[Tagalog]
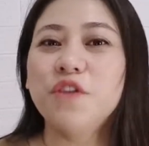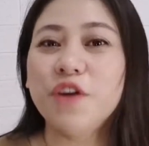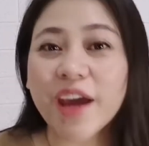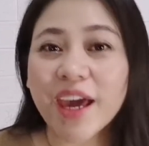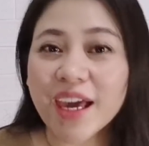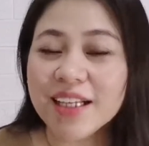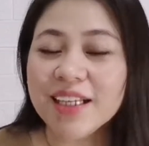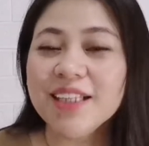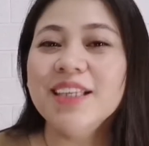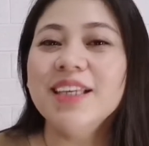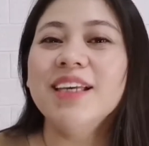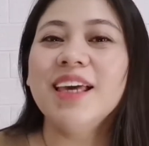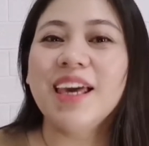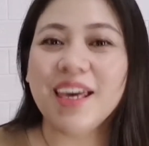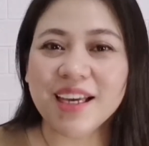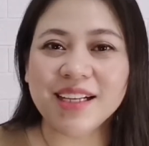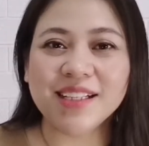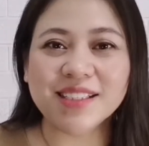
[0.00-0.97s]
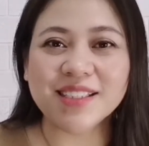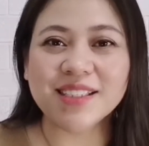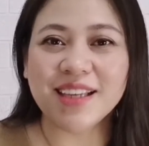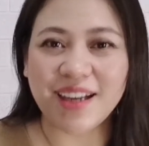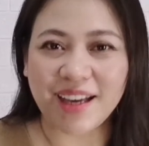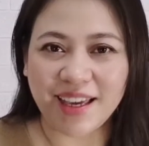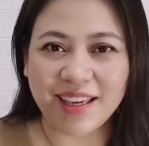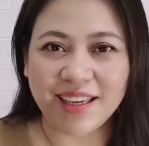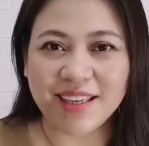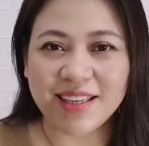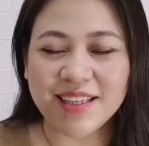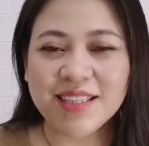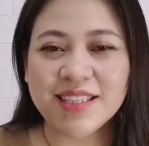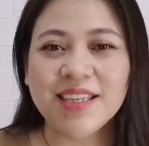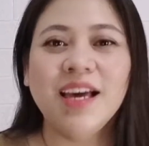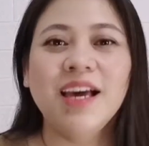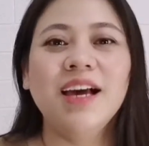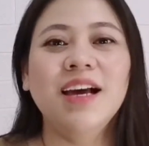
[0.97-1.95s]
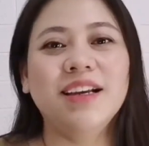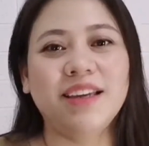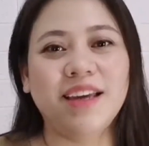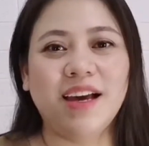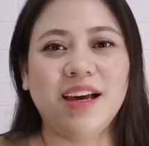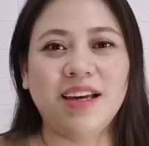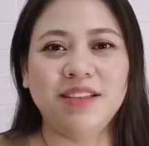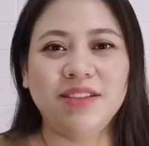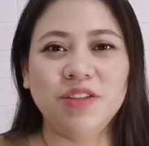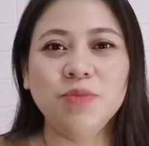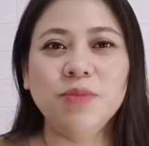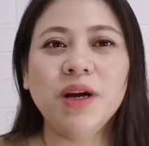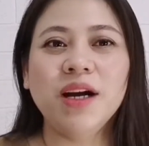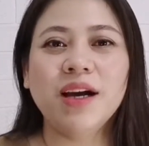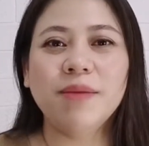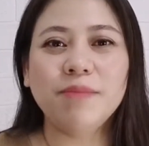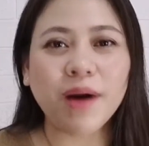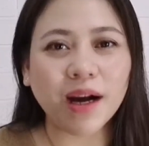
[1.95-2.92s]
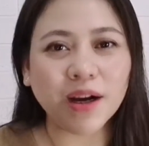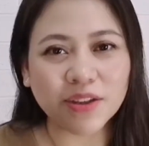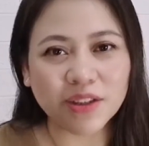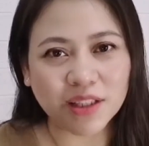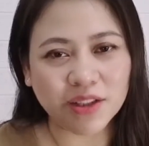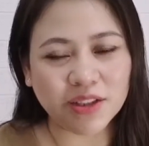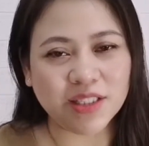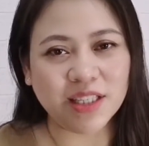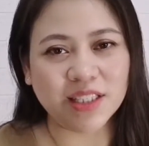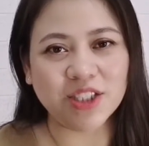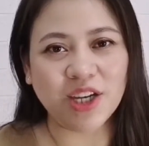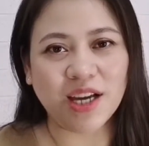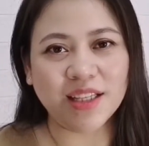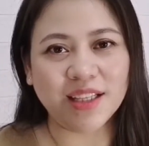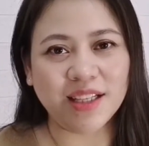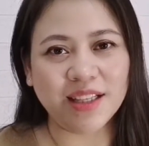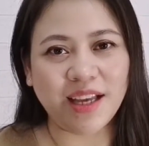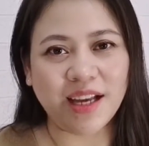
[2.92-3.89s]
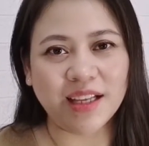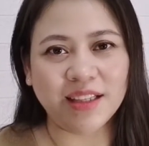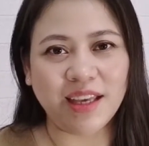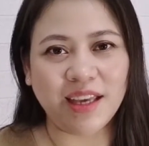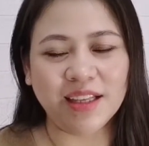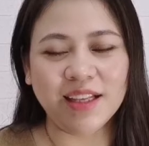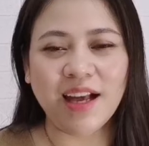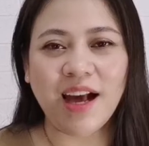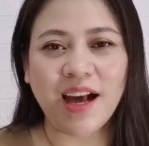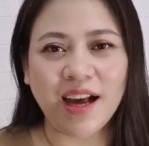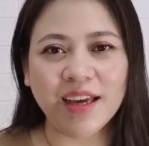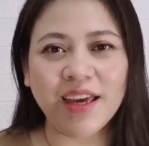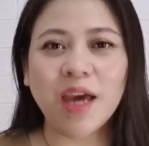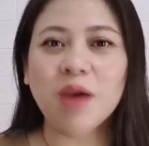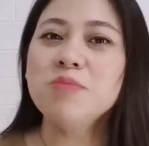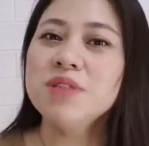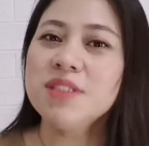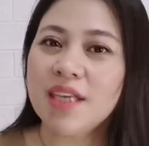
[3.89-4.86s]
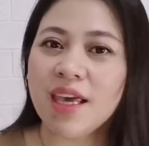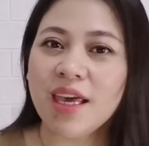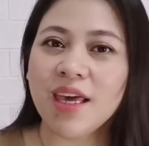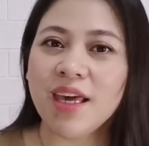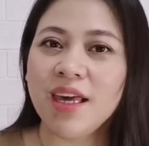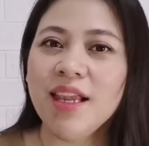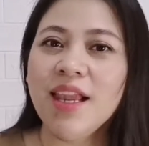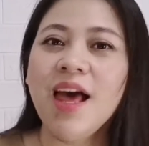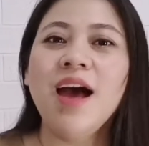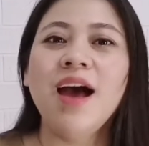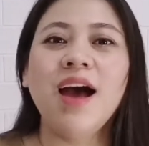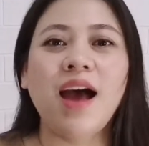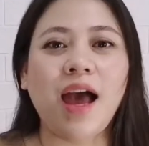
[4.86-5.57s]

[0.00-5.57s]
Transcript: before anything else guys, yan, yung mga bago dito sa channel natin. Hi, I'm Sel.